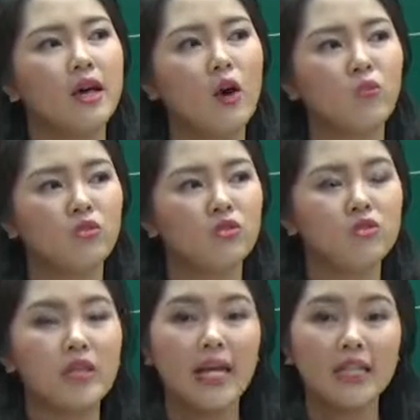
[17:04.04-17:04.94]
là động
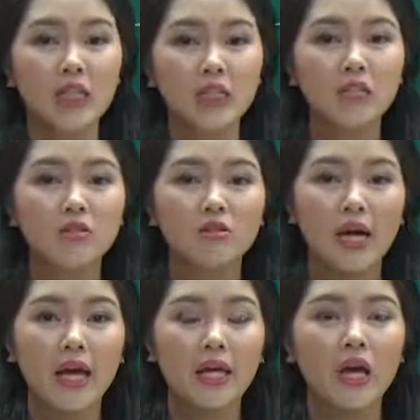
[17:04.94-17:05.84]
từ này tính từ
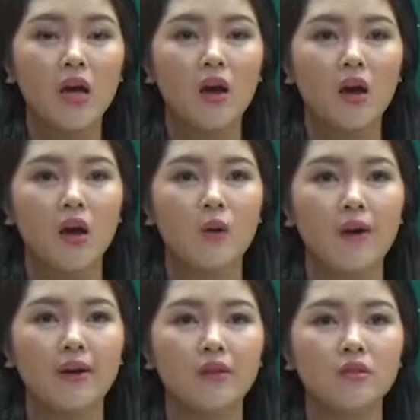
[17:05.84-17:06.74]
này à,
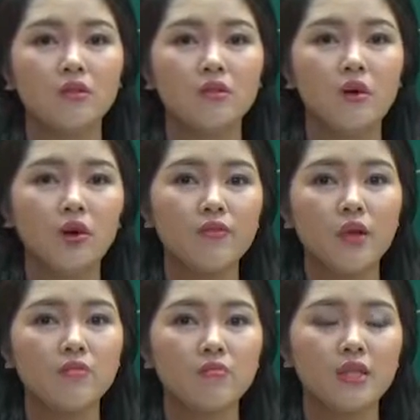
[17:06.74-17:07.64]
hoặc là những từ có cái
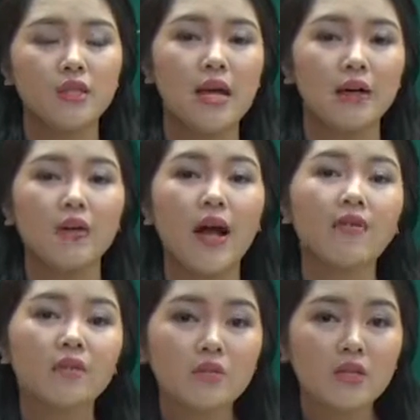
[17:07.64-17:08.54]
phần nhận dạng nó
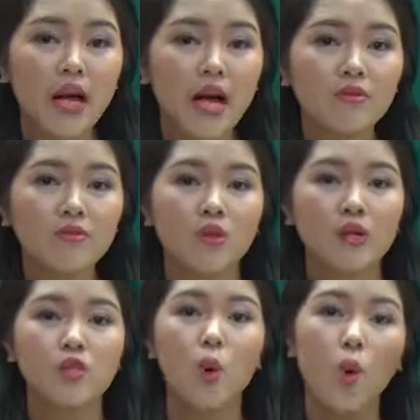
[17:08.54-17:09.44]
khác với những từ khác ví dụ
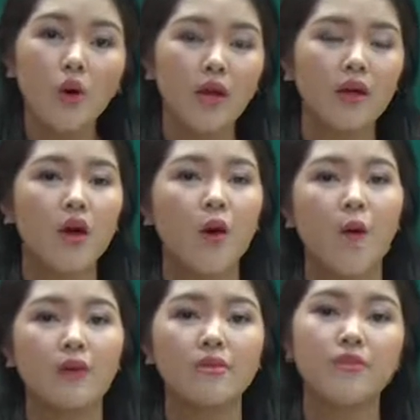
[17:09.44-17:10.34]
là số này
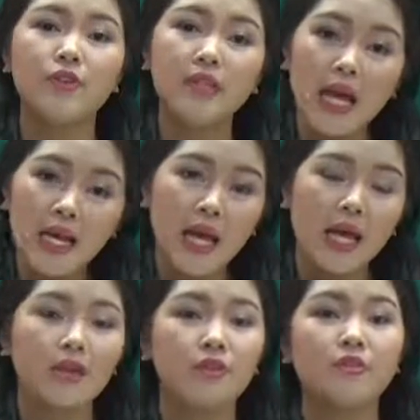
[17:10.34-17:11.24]
hoặc những từ viết tắt
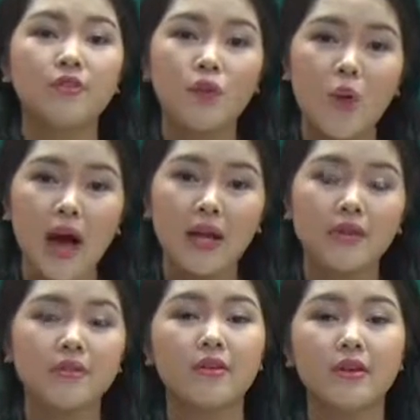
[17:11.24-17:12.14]
này những từ viết hoa này
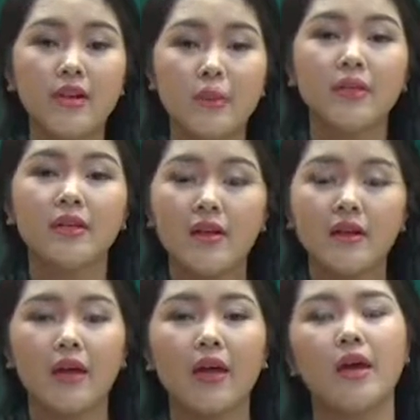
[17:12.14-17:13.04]
những từ in đậm in
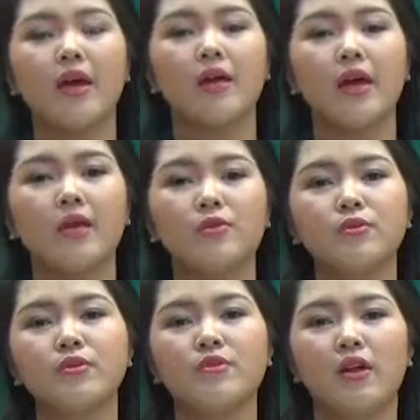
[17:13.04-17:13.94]
nghiêng này Đấy, ví
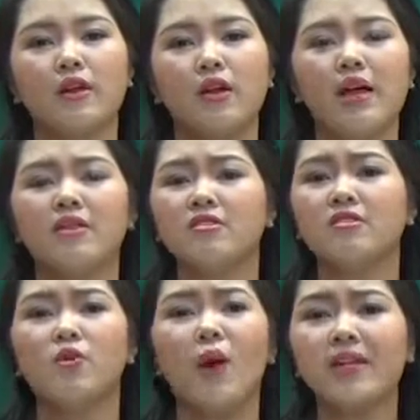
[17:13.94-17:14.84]
dụ như vậy nó là những
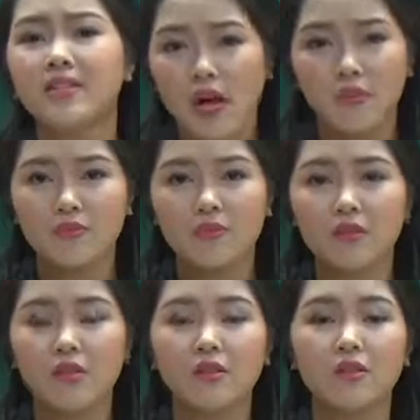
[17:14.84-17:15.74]
từ quan trọng
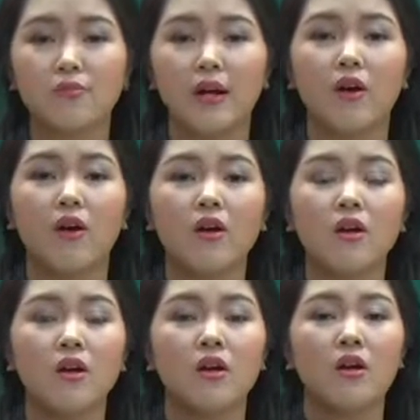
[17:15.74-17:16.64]
những cái từ mà nó
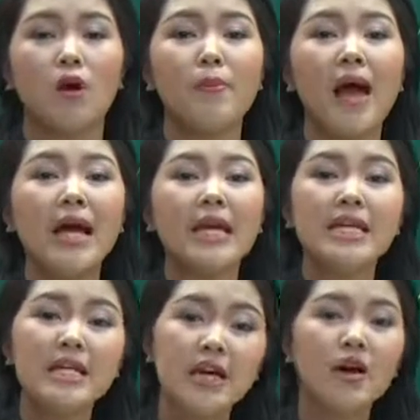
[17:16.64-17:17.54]
có mang ý
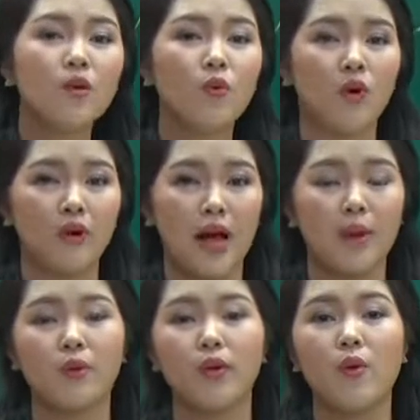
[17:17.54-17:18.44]
nghĩa của cả
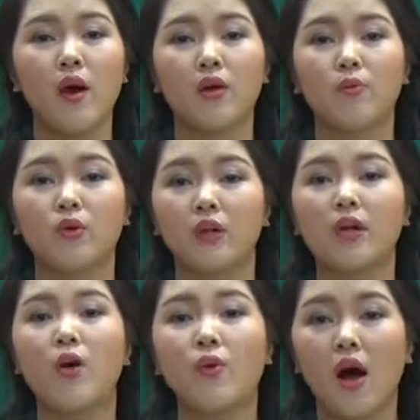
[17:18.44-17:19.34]
một cái đó, à, một cái
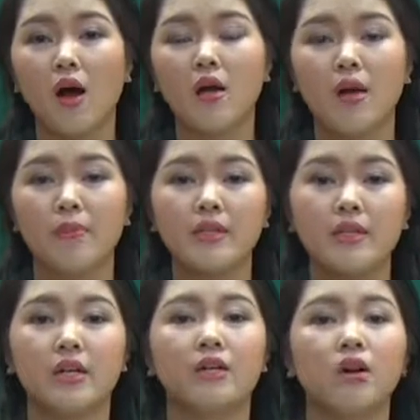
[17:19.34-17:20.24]
câu đó mà
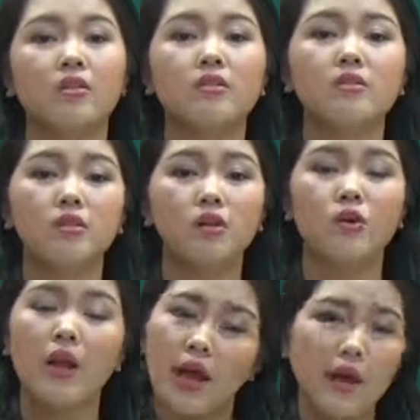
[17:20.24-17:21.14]
chỉ cần có những từ đó
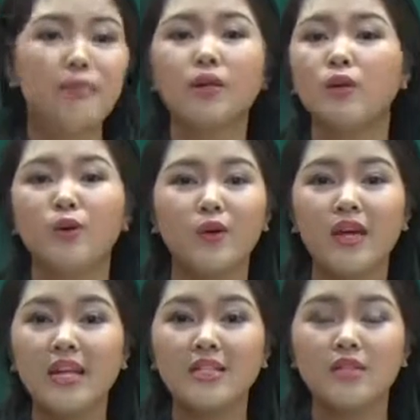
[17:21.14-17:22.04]
thôi là em biết luôn nó
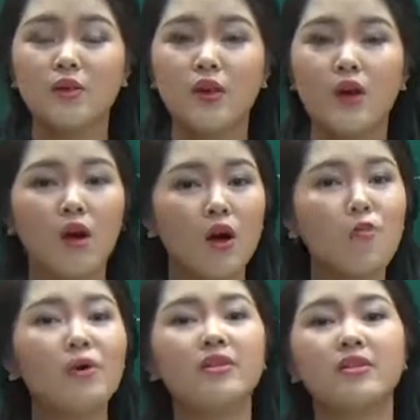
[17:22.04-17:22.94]
nghĩa là gì rồi
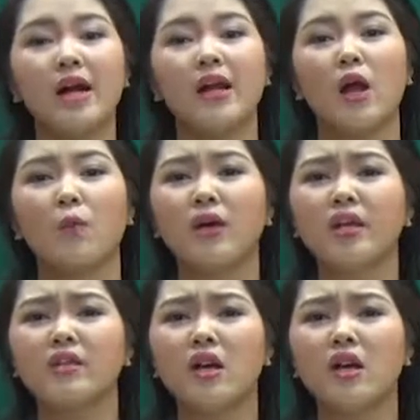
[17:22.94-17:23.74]
không mất thời gian đọc hết